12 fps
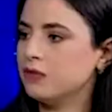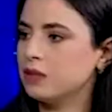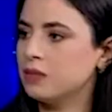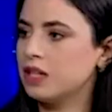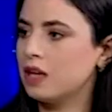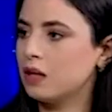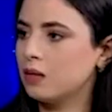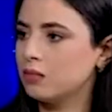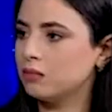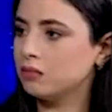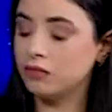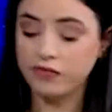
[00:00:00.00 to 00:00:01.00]
بيئة,
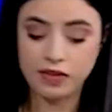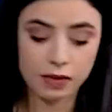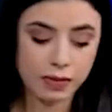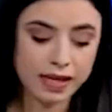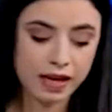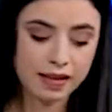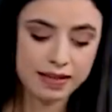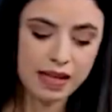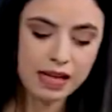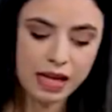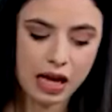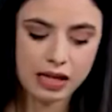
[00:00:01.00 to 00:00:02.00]
في بيئة
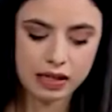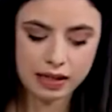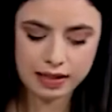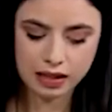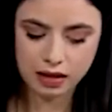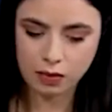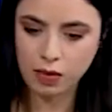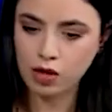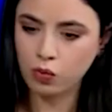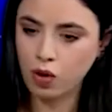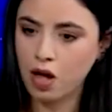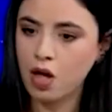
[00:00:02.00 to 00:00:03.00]
صالحة
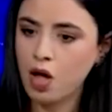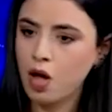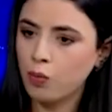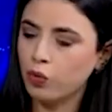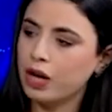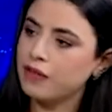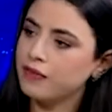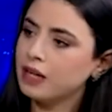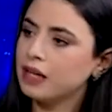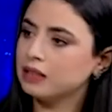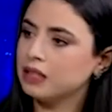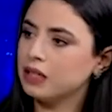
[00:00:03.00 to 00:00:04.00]
للاستثمار
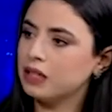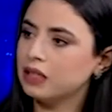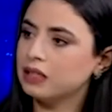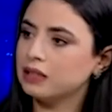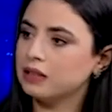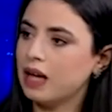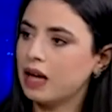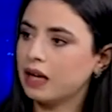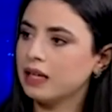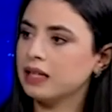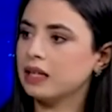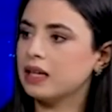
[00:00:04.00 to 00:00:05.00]
ومرافقته
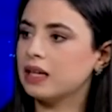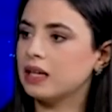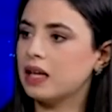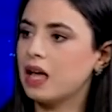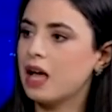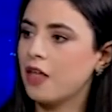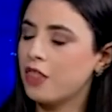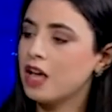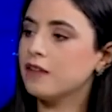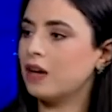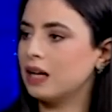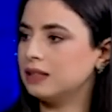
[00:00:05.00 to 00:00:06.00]
لتحقيق
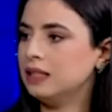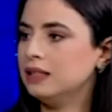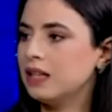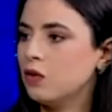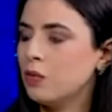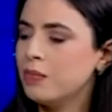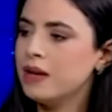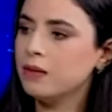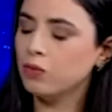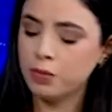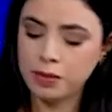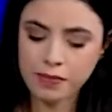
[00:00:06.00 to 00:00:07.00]
أهداف عديدة
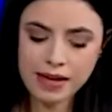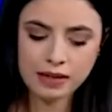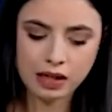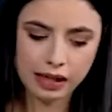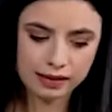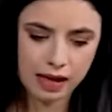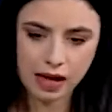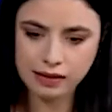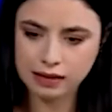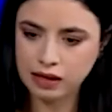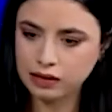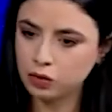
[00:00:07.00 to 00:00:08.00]
ومن بين القطاعات
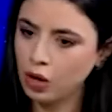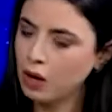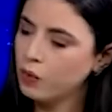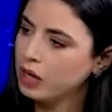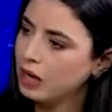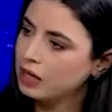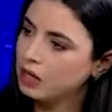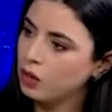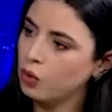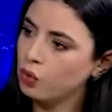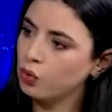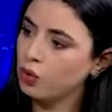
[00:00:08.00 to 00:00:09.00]
التي تعول على
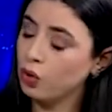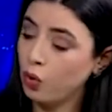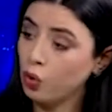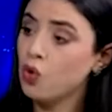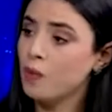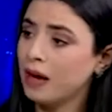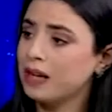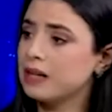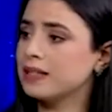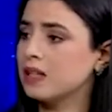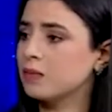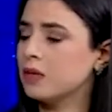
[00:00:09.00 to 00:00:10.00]
الحكومة على
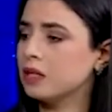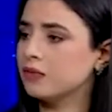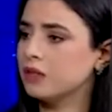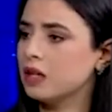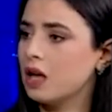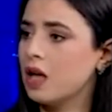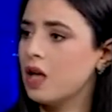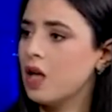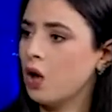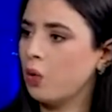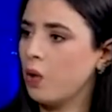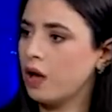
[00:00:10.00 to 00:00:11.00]
الاستثمار فيها
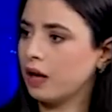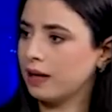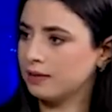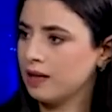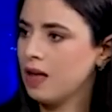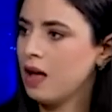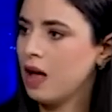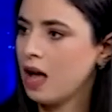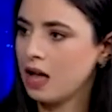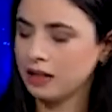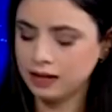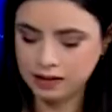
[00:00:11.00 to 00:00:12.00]
هو قطاع
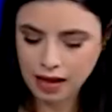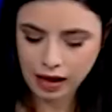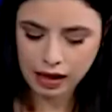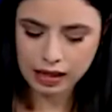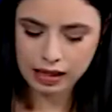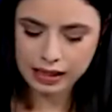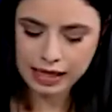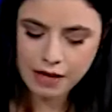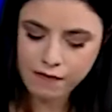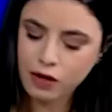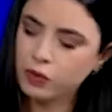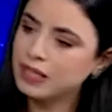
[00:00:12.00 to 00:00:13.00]
النقل كيف
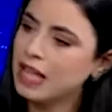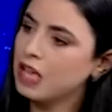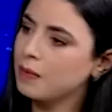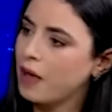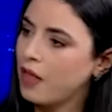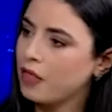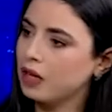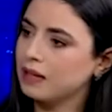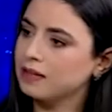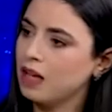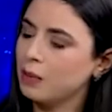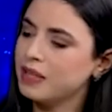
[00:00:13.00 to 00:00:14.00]
يساهم هذا
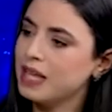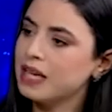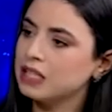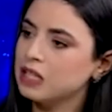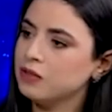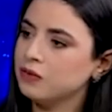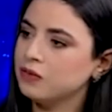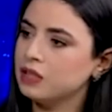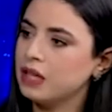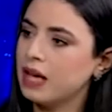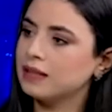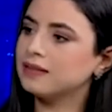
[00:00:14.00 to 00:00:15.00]
القطاع بداية في
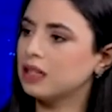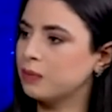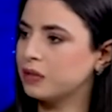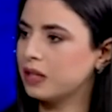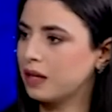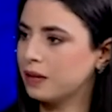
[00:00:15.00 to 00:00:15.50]
التنمية؟